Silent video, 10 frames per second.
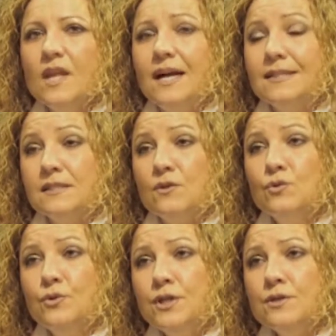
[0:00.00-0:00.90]
а
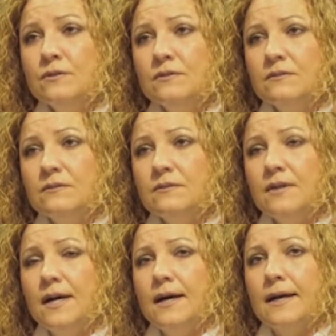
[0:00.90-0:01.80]
Estados Unidos,
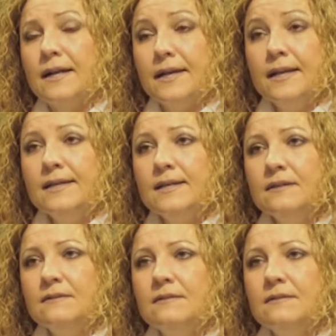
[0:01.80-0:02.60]
Аргелия,